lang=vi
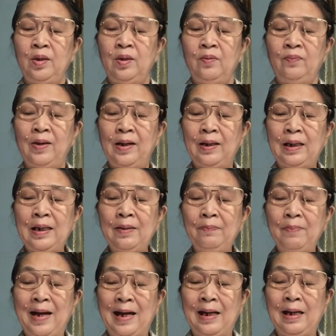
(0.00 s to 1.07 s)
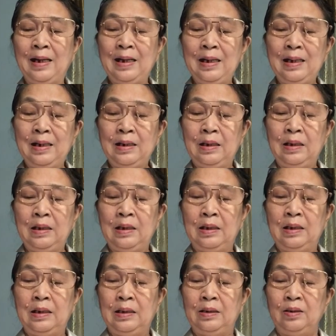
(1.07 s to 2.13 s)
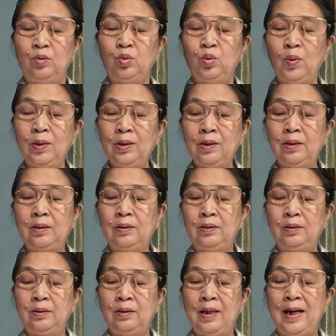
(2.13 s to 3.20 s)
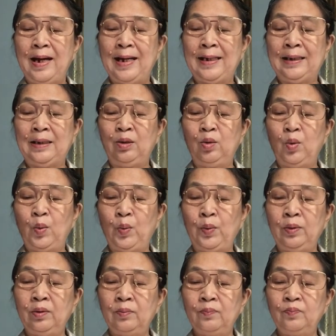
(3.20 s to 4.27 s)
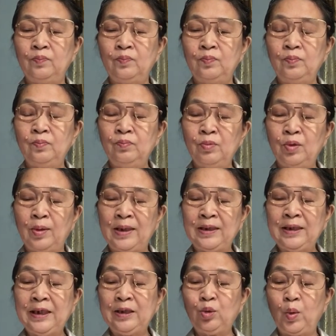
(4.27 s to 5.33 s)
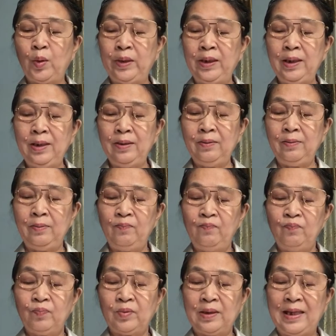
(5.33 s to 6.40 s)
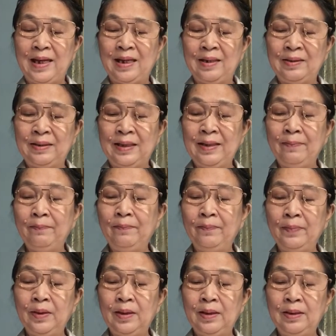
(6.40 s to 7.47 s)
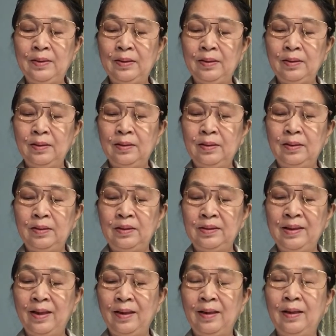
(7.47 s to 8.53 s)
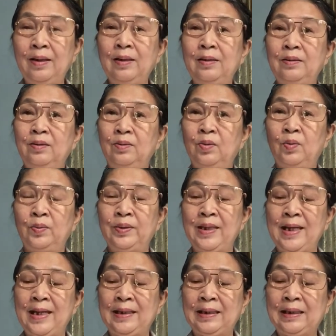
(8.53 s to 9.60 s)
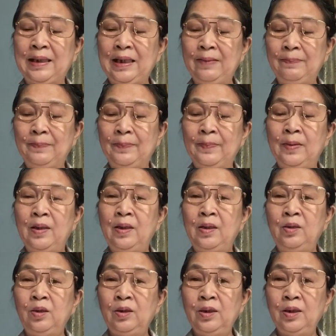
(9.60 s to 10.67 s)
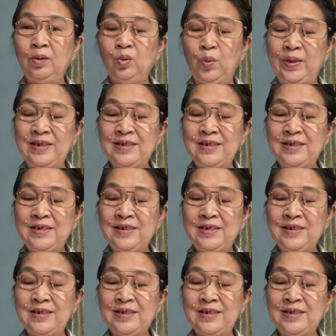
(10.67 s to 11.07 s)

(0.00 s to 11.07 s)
và các bạn á tuất hành thủy, thủy và nhâm uh, dần á thuộc về hành kim cho nên thủy